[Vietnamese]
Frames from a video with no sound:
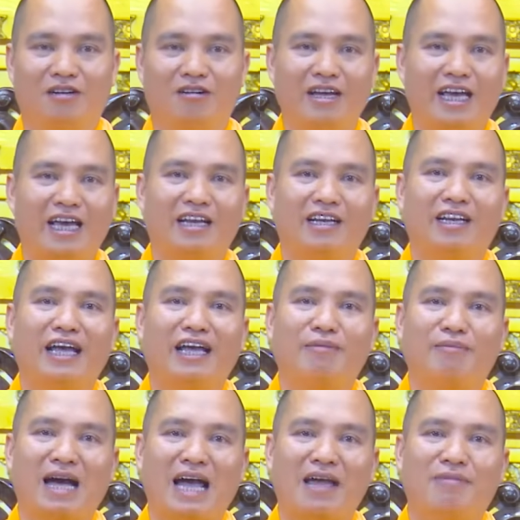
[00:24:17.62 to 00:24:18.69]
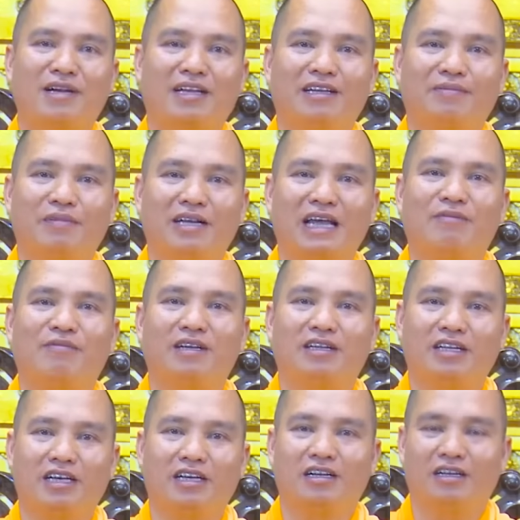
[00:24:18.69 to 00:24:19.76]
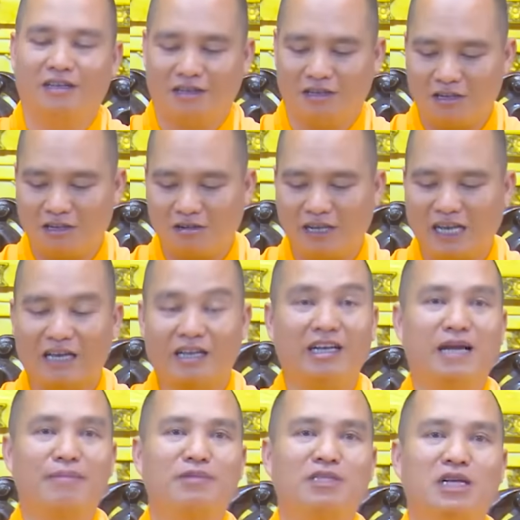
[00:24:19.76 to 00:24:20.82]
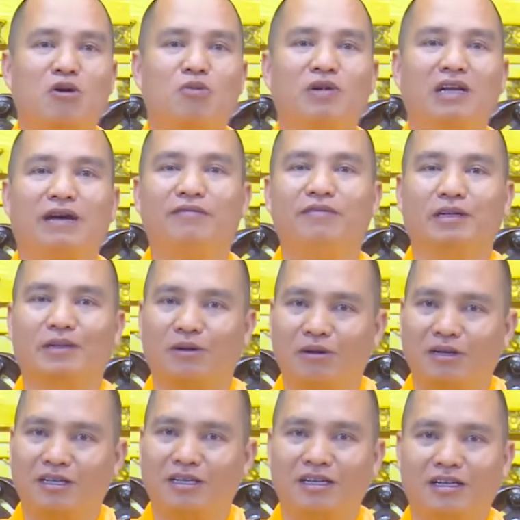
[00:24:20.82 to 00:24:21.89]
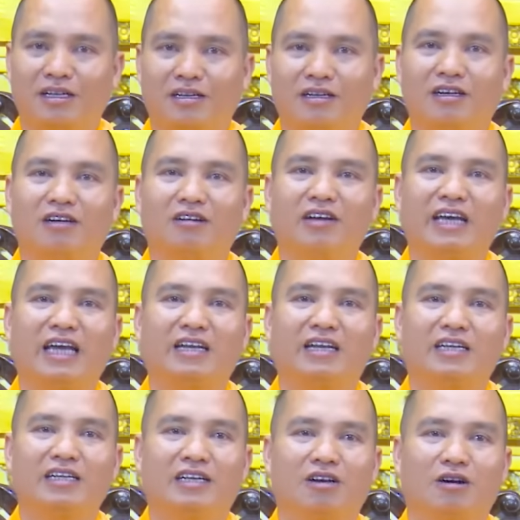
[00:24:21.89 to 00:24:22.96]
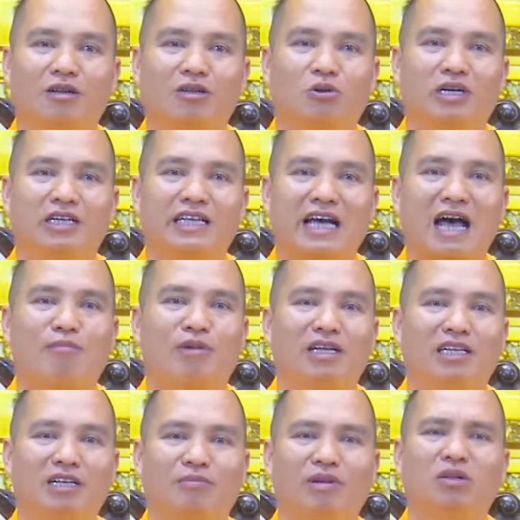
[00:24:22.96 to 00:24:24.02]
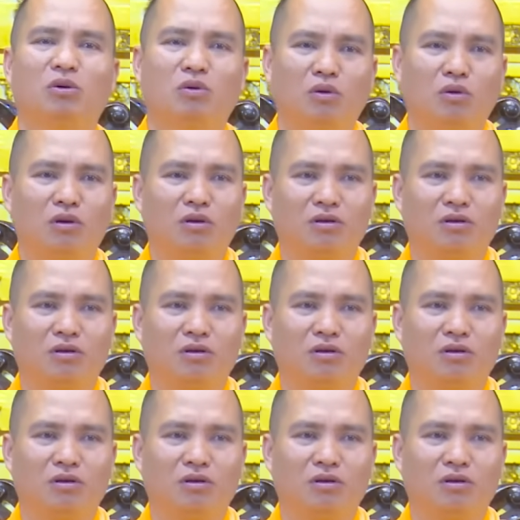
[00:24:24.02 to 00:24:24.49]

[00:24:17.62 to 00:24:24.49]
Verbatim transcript: có hẹn đến ngày mai mới mới làm việc thiện, đừng có hẹn đến năm sau mới làm việc tốt, đừng có hẹn đến gì có tuổi già mới gì mới tu.